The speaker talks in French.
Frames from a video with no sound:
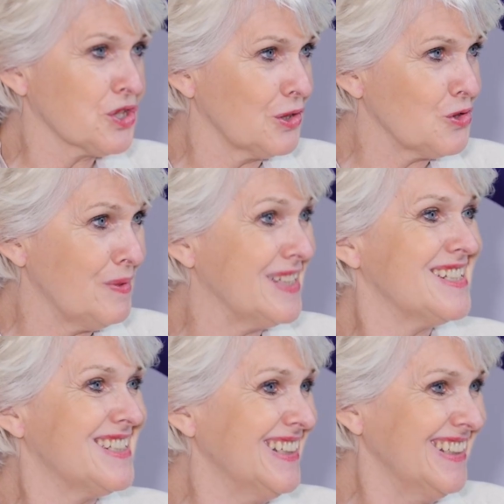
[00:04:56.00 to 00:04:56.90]
euh, de
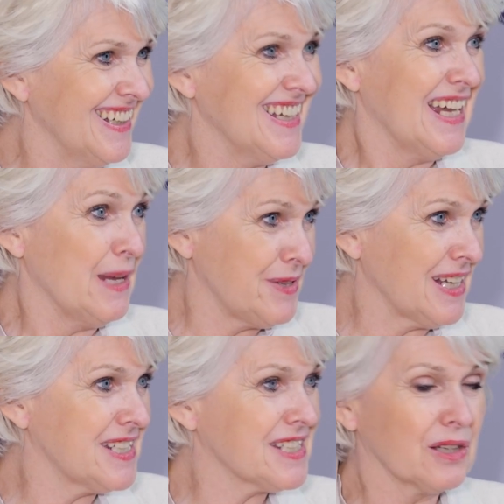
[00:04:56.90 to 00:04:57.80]
l'humanité, eh
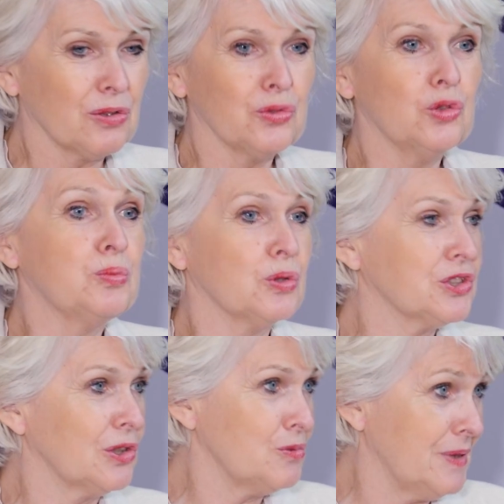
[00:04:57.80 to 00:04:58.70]
bien, ces
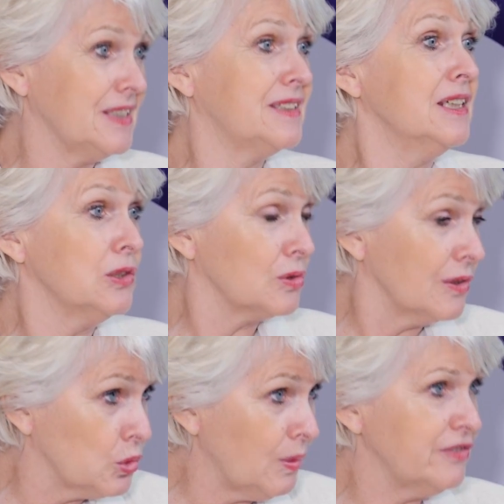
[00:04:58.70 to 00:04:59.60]
52% de l'humanité
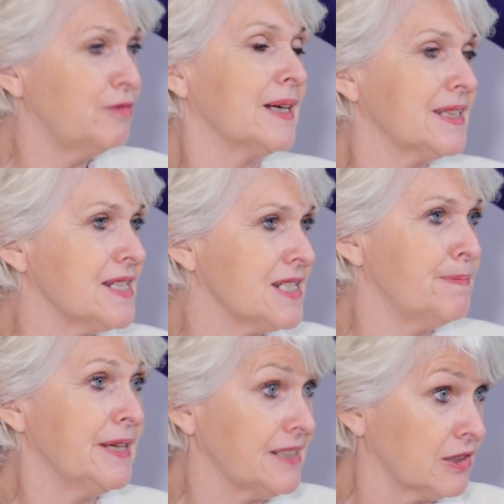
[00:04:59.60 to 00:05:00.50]
doivent
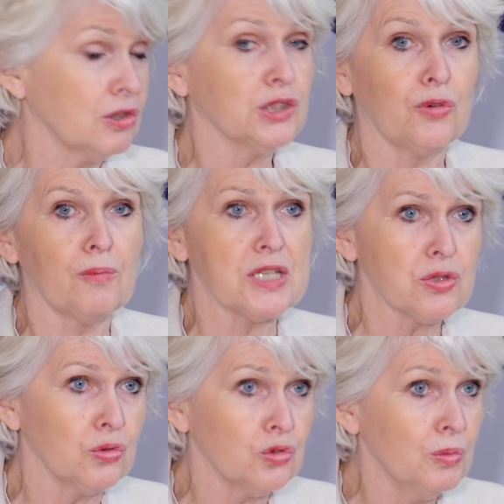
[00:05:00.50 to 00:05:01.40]
participer à cette
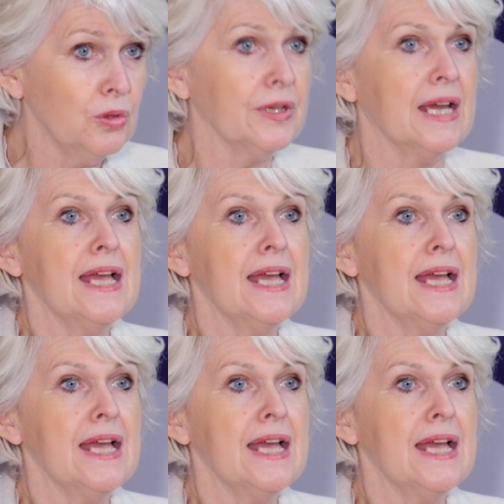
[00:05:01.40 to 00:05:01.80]
transformation du monde,